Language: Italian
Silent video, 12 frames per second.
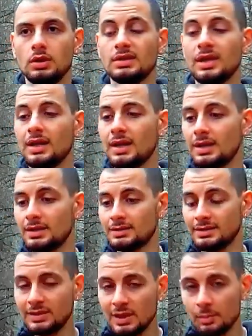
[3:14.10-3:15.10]
nel
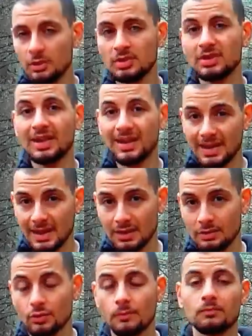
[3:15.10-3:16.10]
tipo di
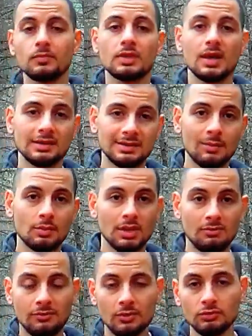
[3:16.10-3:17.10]
terreno che andremo ad
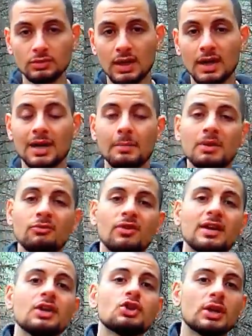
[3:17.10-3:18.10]
affrontare per
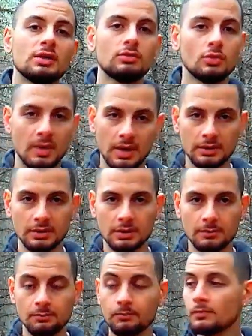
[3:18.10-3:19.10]
fare i 100
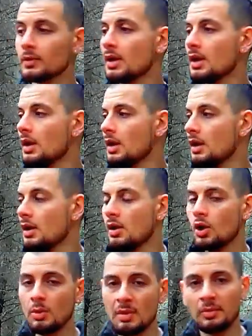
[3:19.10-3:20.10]
metri.
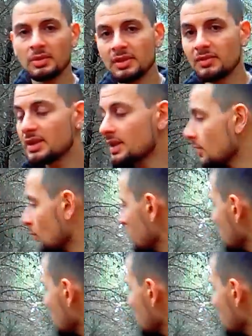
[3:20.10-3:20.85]
Come potete vedere